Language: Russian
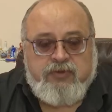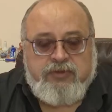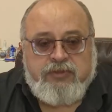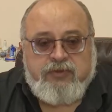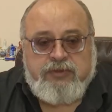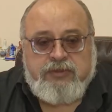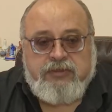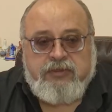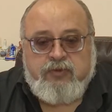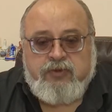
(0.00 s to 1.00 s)
Точка роста –
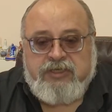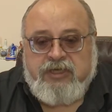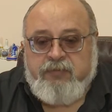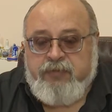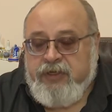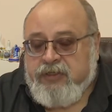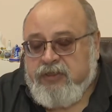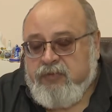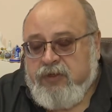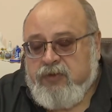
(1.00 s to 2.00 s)
это тоже
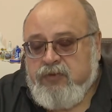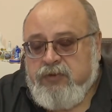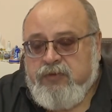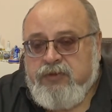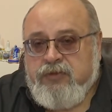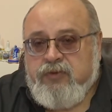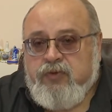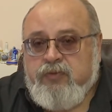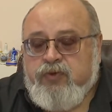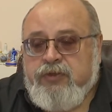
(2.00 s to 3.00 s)
комплект оборудования, но
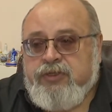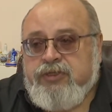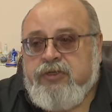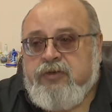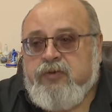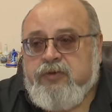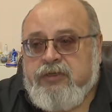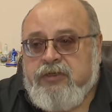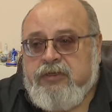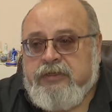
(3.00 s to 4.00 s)
он более
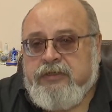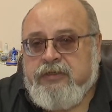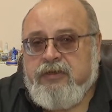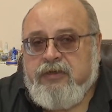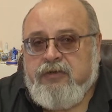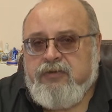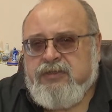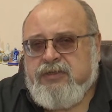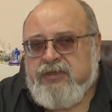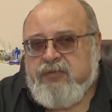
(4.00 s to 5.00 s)
широкий. Э,
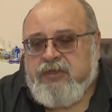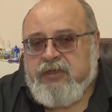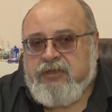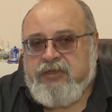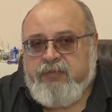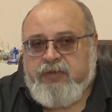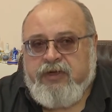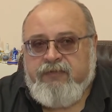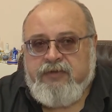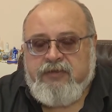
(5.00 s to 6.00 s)
он, скажем так,
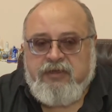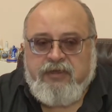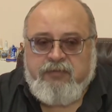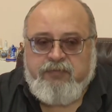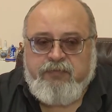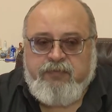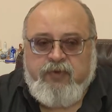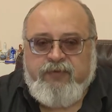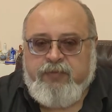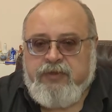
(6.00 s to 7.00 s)
направлен на
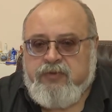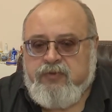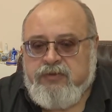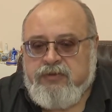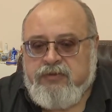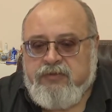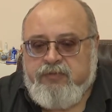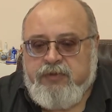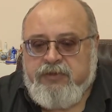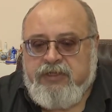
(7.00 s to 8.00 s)
новые подходы
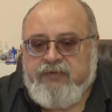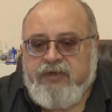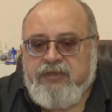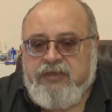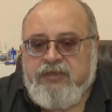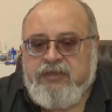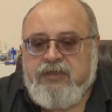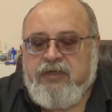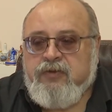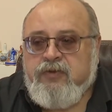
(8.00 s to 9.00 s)
в преподавании
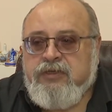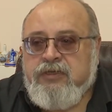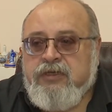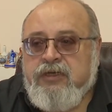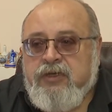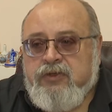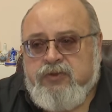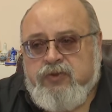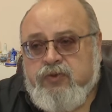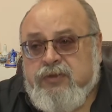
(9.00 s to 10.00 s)
технологий
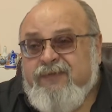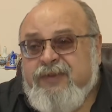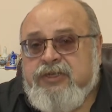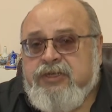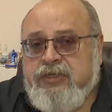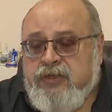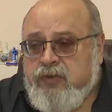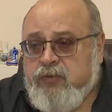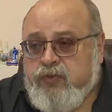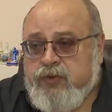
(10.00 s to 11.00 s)
с уходом в
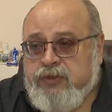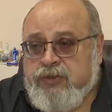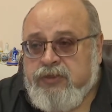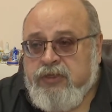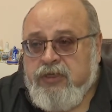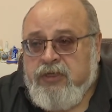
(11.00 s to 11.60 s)
инженерию больше